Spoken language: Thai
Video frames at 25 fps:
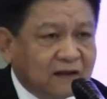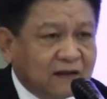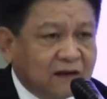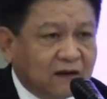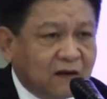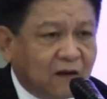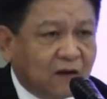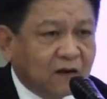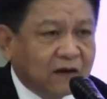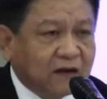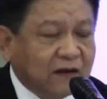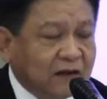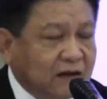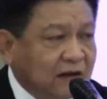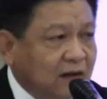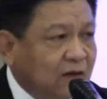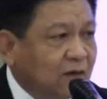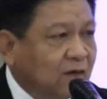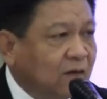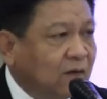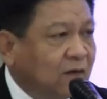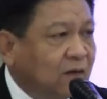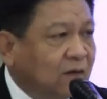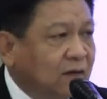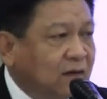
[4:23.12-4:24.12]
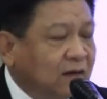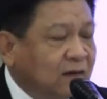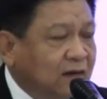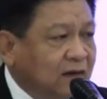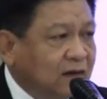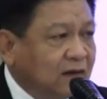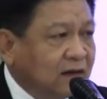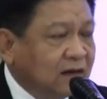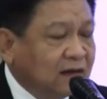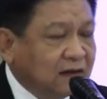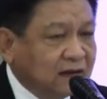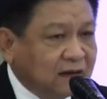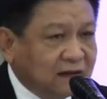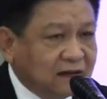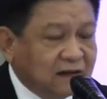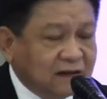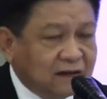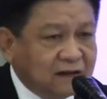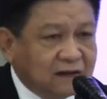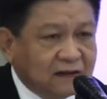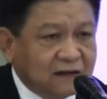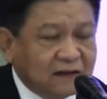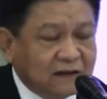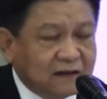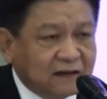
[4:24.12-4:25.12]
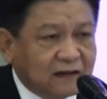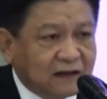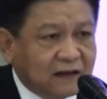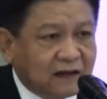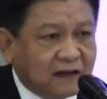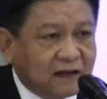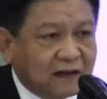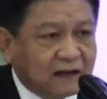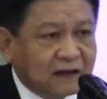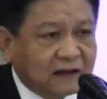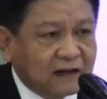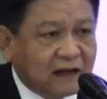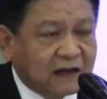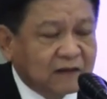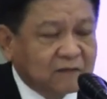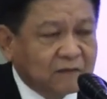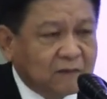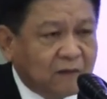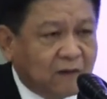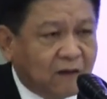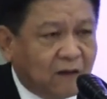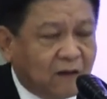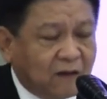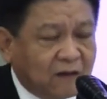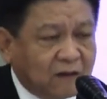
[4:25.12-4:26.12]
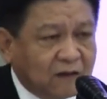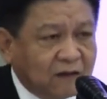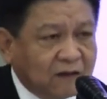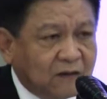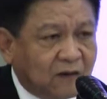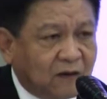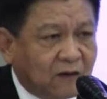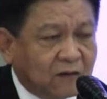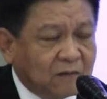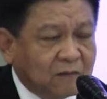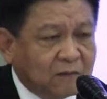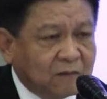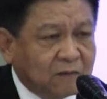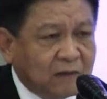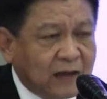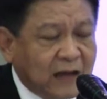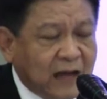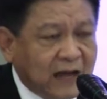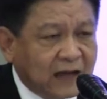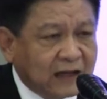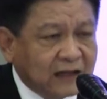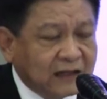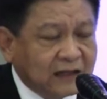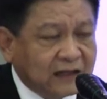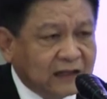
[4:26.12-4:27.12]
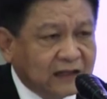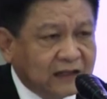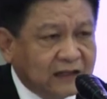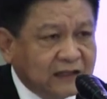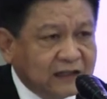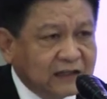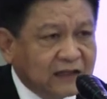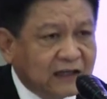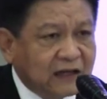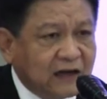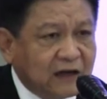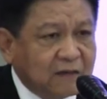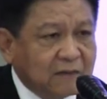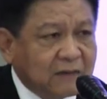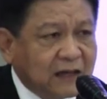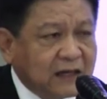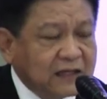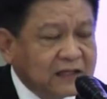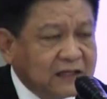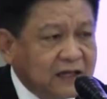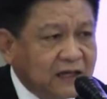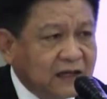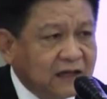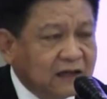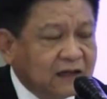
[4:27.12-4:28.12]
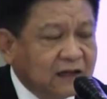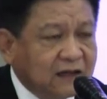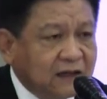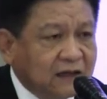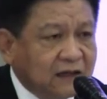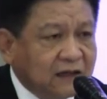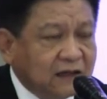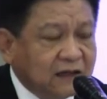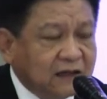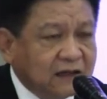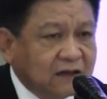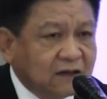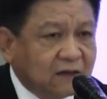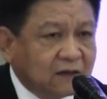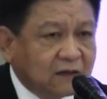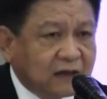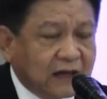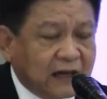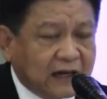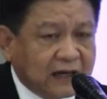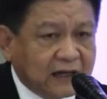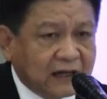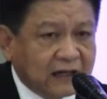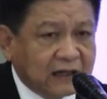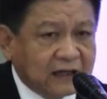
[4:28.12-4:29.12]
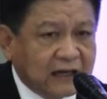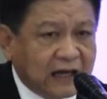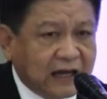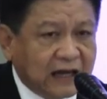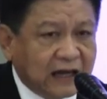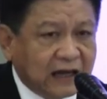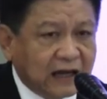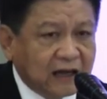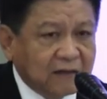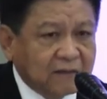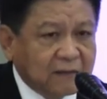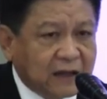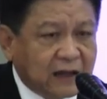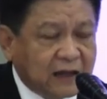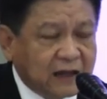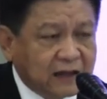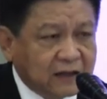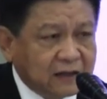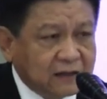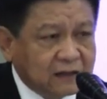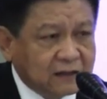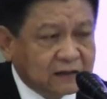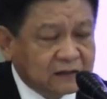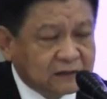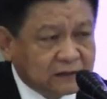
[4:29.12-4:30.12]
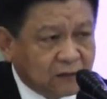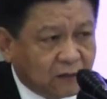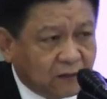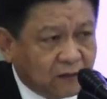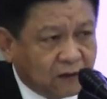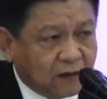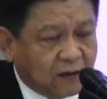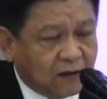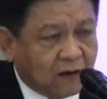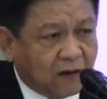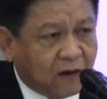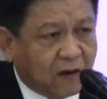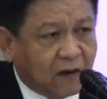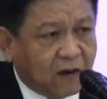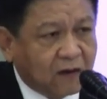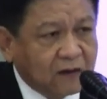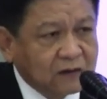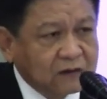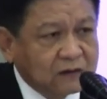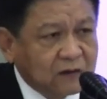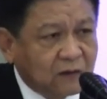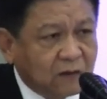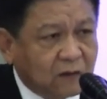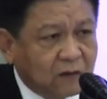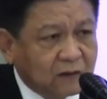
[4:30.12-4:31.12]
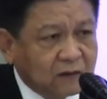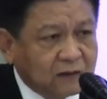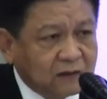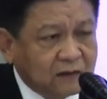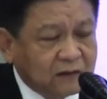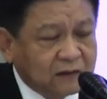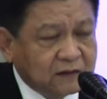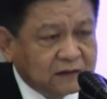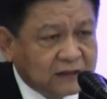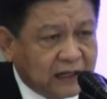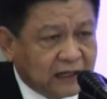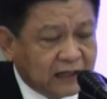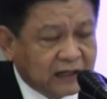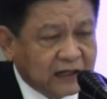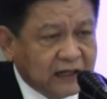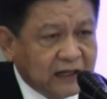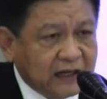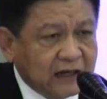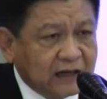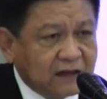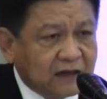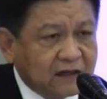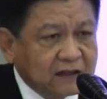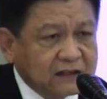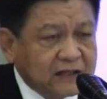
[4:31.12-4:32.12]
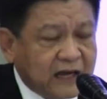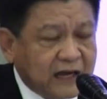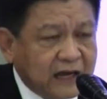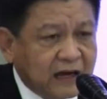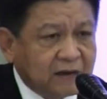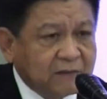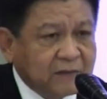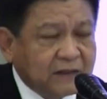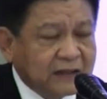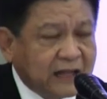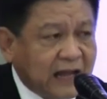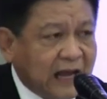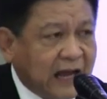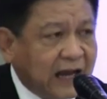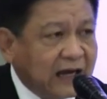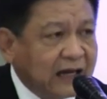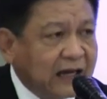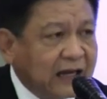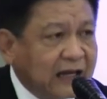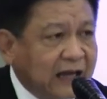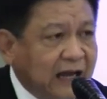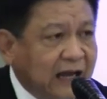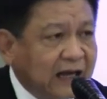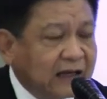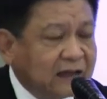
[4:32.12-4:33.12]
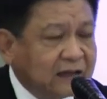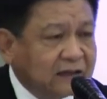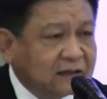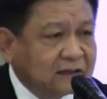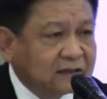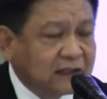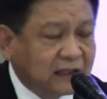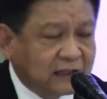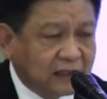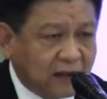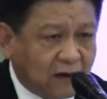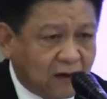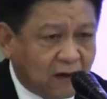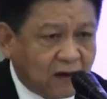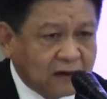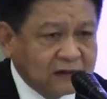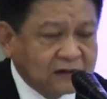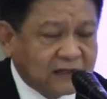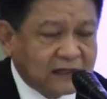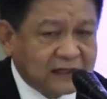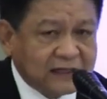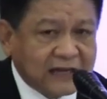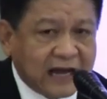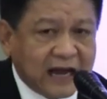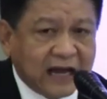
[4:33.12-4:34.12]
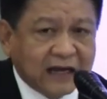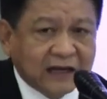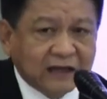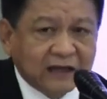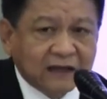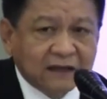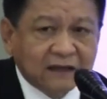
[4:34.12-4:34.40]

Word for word: หลอกอินโดหรือทางของภาคอื่นที่จะเข้ามาเช่นเรื่องของการเดินทางเข้ามาส่งของส่งจากนี่แล้วก็ใช้เราเป็นฐานในการสะท้อนสัญญาณ